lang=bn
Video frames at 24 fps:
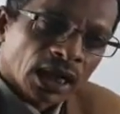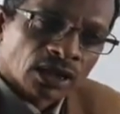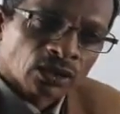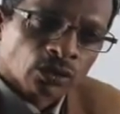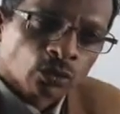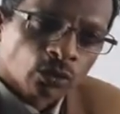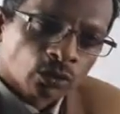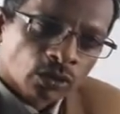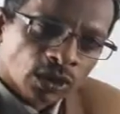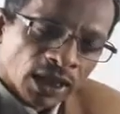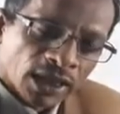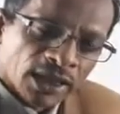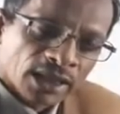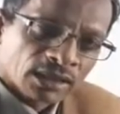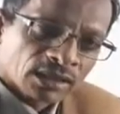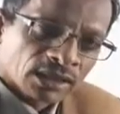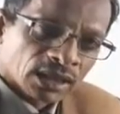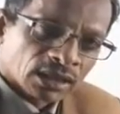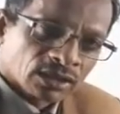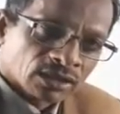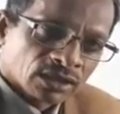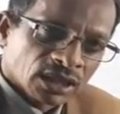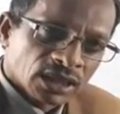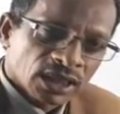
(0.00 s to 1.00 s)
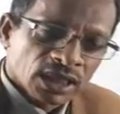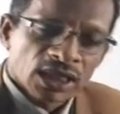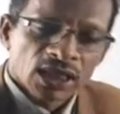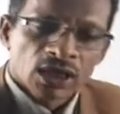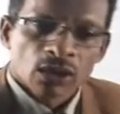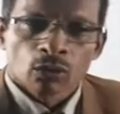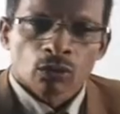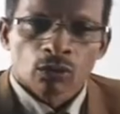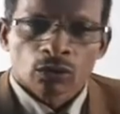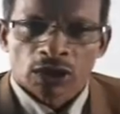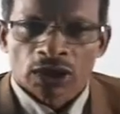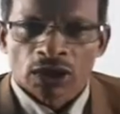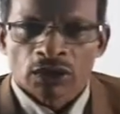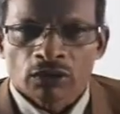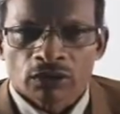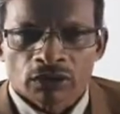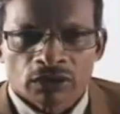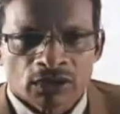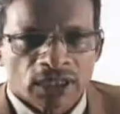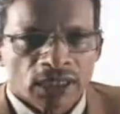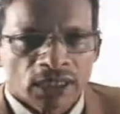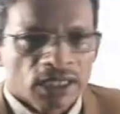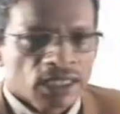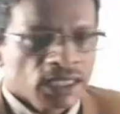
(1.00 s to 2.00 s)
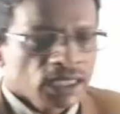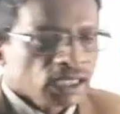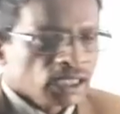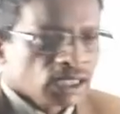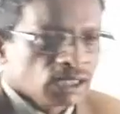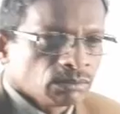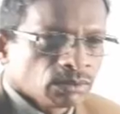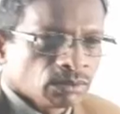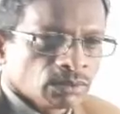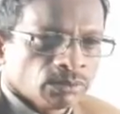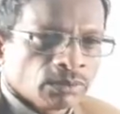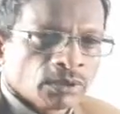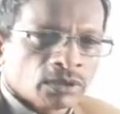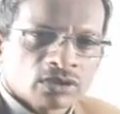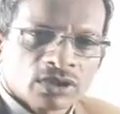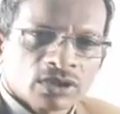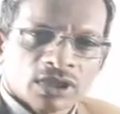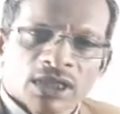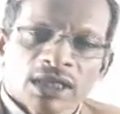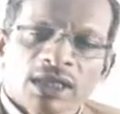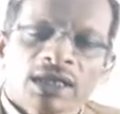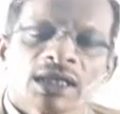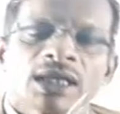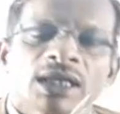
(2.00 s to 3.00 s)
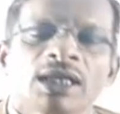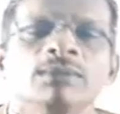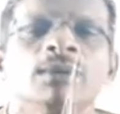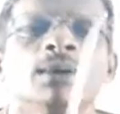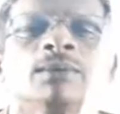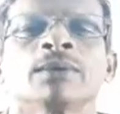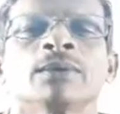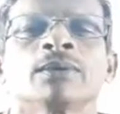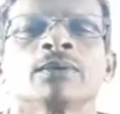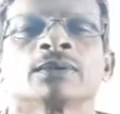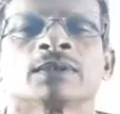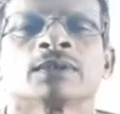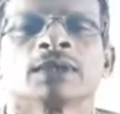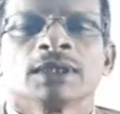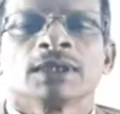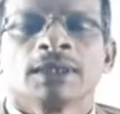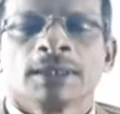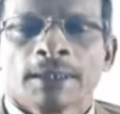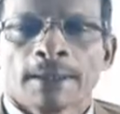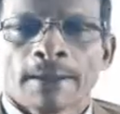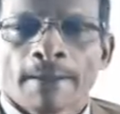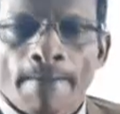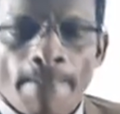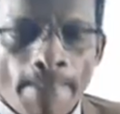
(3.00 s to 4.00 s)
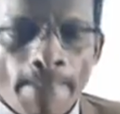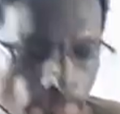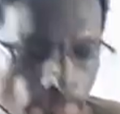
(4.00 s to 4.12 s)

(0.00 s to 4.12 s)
কাজ কোথায় যাচ্ছে কোথায় হচ্ছে কীভাবে হচ্ছে কীভাবে করতেছি